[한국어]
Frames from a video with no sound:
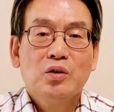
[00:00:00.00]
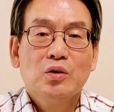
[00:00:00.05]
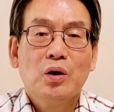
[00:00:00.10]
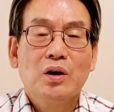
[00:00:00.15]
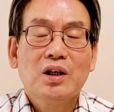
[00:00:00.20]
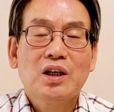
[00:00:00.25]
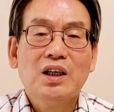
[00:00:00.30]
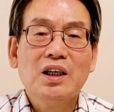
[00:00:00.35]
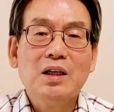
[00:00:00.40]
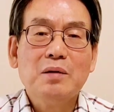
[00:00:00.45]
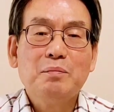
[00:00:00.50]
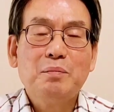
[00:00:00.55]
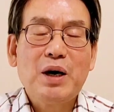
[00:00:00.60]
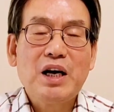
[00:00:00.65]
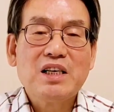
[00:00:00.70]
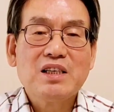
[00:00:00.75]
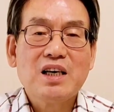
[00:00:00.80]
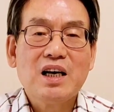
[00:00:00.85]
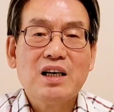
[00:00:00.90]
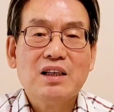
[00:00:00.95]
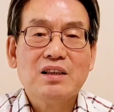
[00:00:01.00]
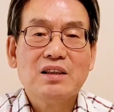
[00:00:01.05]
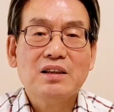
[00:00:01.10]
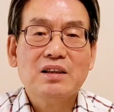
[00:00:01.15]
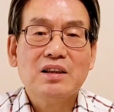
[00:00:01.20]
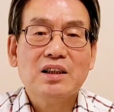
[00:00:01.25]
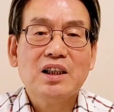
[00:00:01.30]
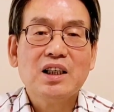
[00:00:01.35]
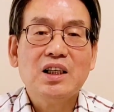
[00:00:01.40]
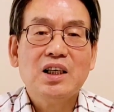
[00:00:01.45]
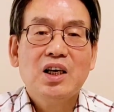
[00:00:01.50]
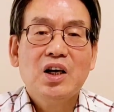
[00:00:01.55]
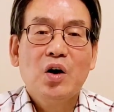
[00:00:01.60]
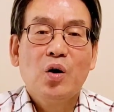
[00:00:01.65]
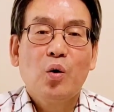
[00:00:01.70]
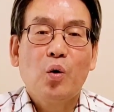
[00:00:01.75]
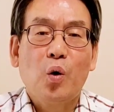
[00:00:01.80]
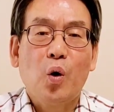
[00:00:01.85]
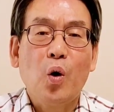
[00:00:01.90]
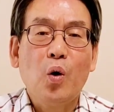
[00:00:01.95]
또 그런 판사들이
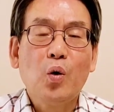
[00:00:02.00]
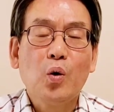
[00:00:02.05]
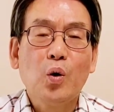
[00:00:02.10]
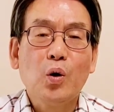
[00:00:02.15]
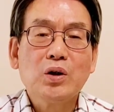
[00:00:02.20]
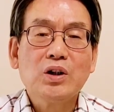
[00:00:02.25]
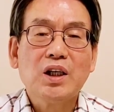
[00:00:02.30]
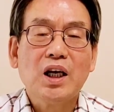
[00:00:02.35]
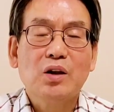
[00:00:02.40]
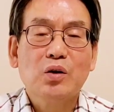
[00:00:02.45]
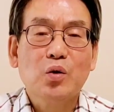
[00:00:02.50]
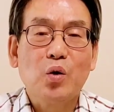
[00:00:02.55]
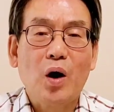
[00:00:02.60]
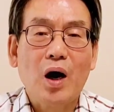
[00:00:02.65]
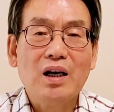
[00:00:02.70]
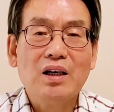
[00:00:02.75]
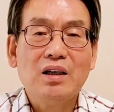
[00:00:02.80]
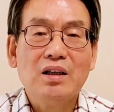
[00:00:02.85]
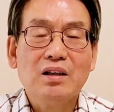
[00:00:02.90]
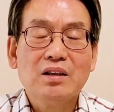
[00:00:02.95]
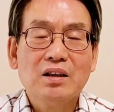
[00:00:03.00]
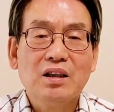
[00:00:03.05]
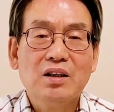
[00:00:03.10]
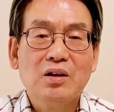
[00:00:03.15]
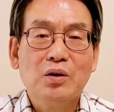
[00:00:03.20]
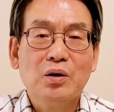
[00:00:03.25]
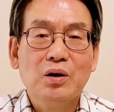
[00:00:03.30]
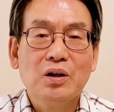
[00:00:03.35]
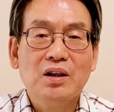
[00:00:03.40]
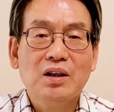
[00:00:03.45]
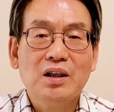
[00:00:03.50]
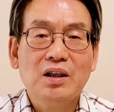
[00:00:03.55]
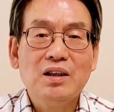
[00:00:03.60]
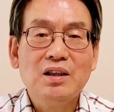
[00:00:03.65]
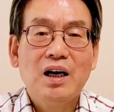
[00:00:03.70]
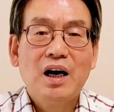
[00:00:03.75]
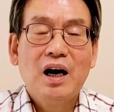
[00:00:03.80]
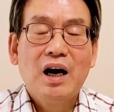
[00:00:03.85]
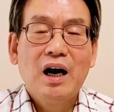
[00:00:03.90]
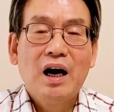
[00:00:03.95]
곳곳에 또아리를 털고
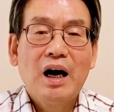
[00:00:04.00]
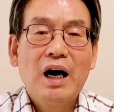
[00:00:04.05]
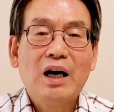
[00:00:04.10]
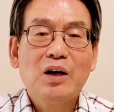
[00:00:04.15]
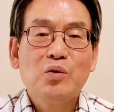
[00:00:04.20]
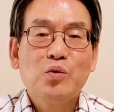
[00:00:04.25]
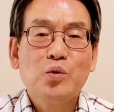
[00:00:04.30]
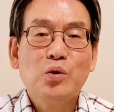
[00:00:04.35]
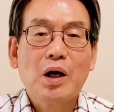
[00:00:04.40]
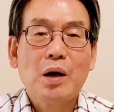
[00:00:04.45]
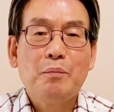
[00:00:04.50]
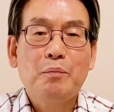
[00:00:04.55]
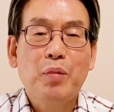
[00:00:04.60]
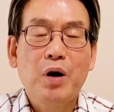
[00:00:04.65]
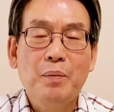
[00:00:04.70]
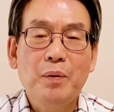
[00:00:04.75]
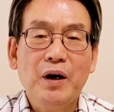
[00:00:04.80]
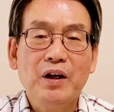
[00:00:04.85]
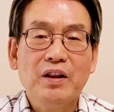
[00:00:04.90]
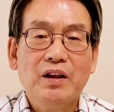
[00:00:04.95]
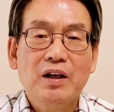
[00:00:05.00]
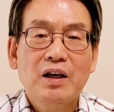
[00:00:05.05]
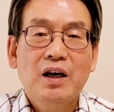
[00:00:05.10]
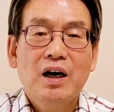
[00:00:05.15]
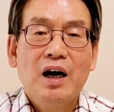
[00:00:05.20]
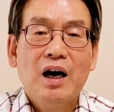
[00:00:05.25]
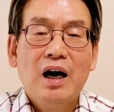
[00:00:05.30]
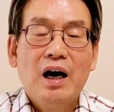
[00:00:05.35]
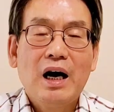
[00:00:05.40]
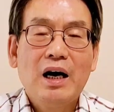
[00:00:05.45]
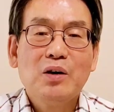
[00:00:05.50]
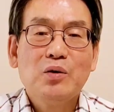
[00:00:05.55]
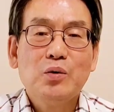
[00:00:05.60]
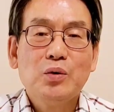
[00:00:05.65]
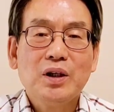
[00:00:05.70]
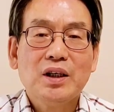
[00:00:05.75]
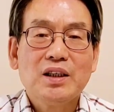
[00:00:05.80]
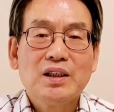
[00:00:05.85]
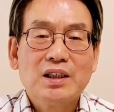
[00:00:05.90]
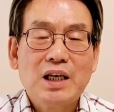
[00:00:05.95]
있는 한국의 법원,
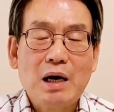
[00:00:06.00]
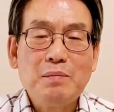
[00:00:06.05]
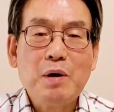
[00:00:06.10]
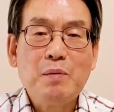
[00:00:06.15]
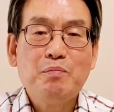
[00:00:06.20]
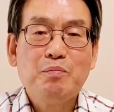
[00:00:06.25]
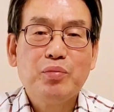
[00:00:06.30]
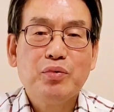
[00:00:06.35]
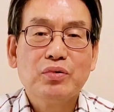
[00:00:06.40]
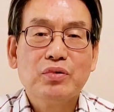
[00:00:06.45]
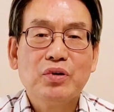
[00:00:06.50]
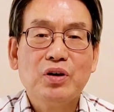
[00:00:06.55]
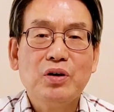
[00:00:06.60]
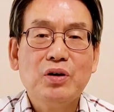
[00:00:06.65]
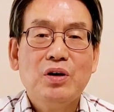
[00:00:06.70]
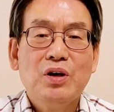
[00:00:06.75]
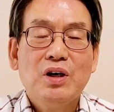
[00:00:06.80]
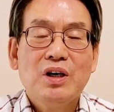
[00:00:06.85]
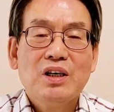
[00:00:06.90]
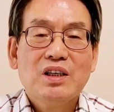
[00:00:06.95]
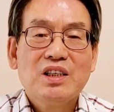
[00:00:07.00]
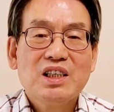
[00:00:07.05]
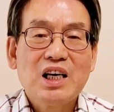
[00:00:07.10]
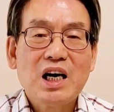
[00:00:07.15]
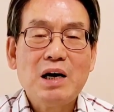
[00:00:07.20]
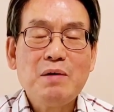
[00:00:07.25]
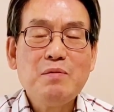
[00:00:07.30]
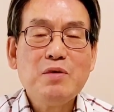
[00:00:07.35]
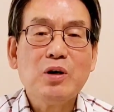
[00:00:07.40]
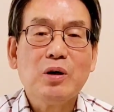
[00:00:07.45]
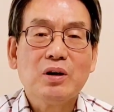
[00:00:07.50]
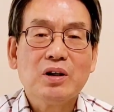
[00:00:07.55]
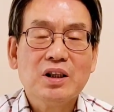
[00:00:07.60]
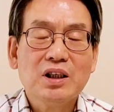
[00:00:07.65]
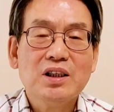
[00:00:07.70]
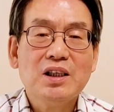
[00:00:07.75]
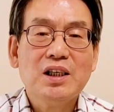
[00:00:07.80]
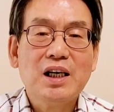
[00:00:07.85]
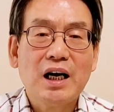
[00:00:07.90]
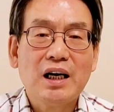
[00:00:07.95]
한국의 사법부도 참으로
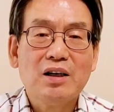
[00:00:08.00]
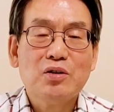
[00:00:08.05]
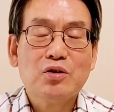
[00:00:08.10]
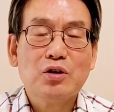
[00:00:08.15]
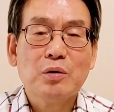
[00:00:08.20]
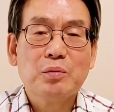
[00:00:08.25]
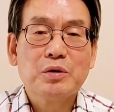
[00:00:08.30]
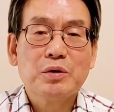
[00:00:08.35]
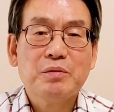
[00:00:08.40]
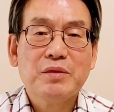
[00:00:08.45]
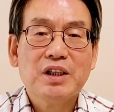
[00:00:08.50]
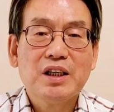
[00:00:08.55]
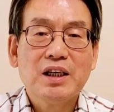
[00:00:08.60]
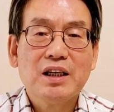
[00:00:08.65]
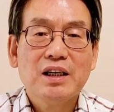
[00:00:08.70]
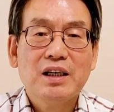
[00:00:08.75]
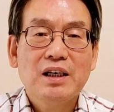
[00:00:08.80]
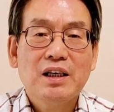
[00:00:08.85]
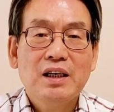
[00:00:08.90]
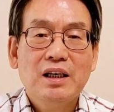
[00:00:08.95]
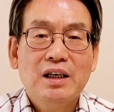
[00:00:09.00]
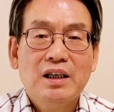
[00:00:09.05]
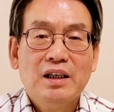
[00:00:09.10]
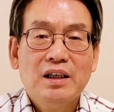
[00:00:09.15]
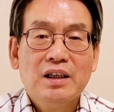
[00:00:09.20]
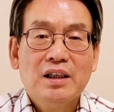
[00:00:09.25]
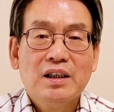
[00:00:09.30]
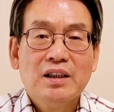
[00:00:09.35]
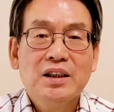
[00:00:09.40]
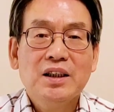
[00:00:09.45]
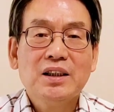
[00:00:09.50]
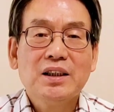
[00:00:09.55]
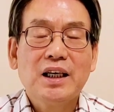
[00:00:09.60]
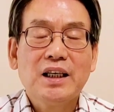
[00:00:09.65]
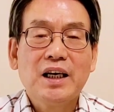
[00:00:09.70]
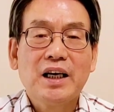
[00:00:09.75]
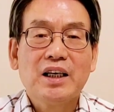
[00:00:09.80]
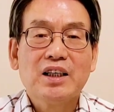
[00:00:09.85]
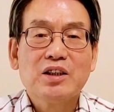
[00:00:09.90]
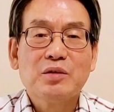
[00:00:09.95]
큰일이 아닐 수 없습니다.
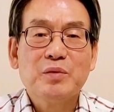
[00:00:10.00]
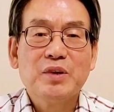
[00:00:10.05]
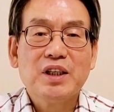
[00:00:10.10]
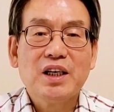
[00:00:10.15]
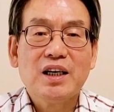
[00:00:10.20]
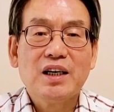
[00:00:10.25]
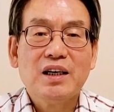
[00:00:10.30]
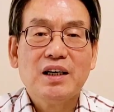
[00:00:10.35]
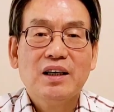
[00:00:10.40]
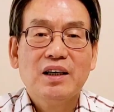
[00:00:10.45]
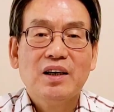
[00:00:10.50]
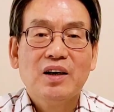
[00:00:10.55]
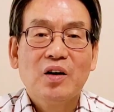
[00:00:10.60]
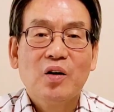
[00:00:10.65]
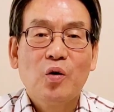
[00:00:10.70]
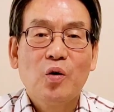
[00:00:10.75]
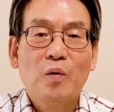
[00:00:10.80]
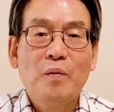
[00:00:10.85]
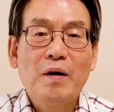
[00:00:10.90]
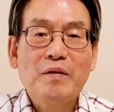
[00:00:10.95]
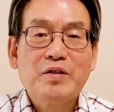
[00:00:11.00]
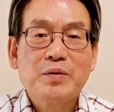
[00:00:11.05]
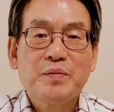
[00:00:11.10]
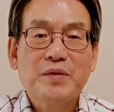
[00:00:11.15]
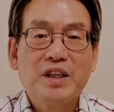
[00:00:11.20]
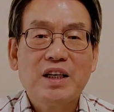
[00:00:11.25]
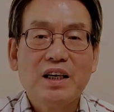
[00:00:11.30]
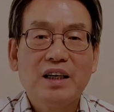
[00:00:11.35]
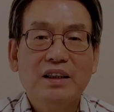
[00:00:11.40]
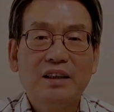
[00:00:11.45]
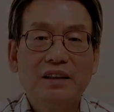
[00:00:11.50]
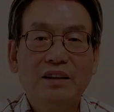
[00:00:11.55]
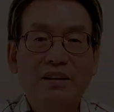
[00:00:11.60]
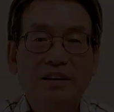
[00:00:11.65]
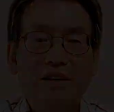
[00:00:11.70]
여기까지 하겠습니다. 고맙습니다.